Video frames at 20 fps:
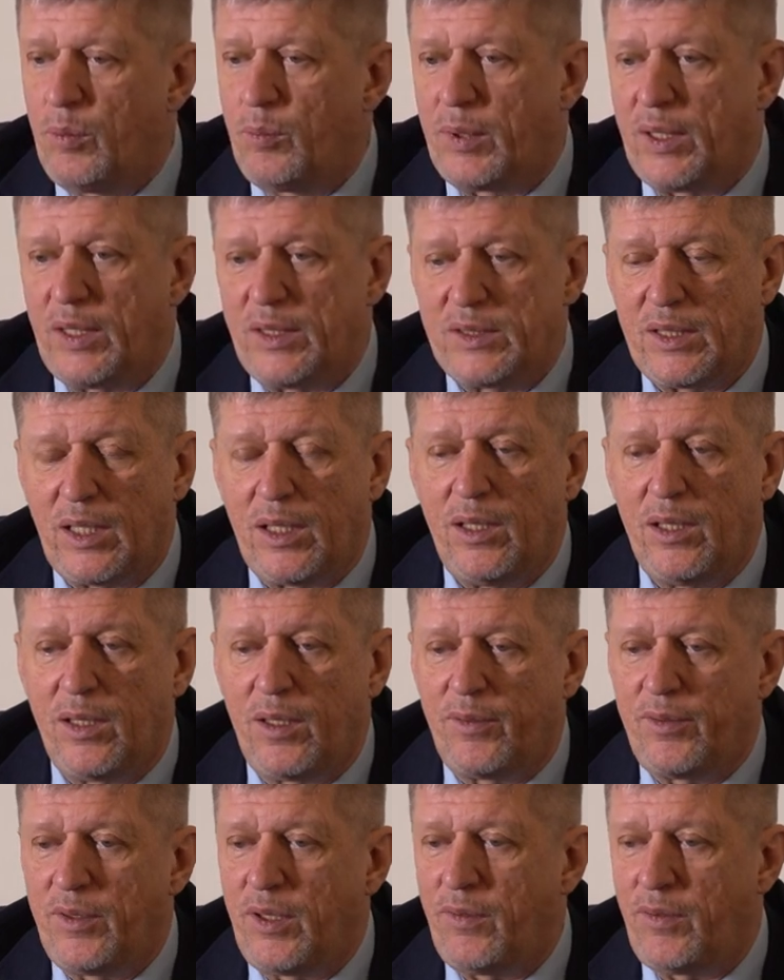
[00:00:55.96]

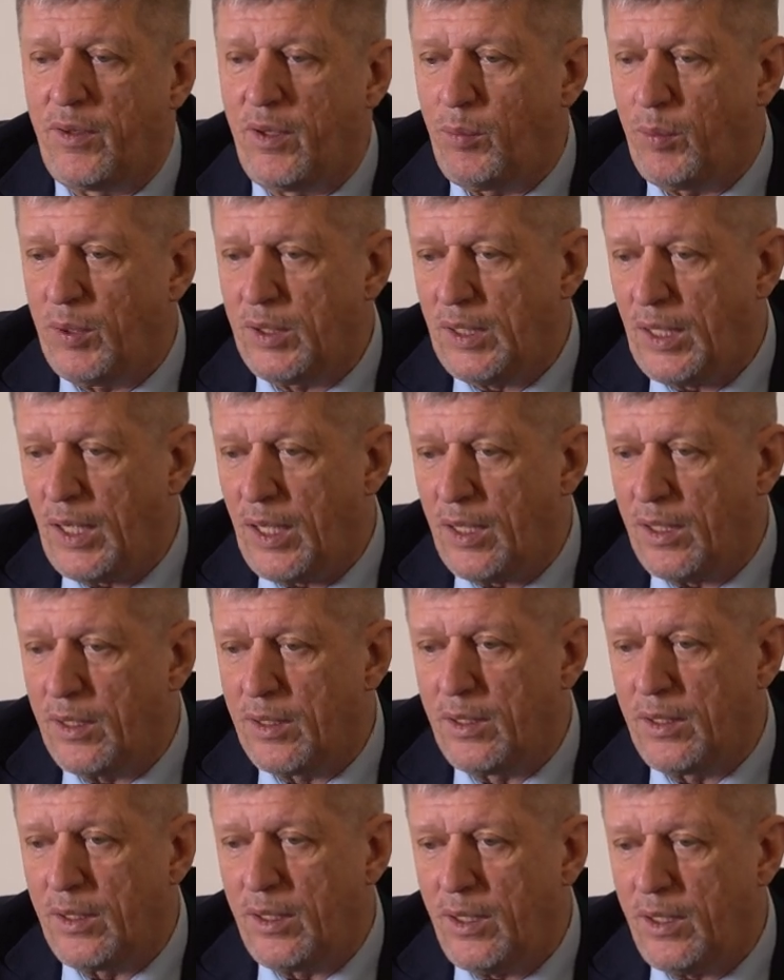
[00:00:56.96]
происходило в те времена,
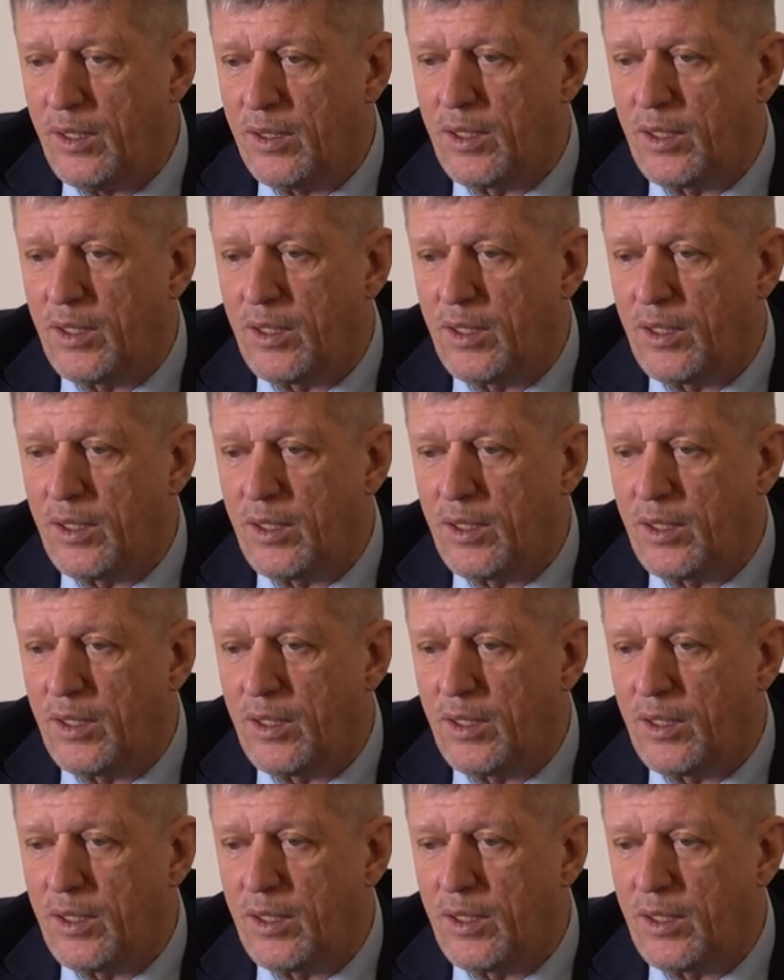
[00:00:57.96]
и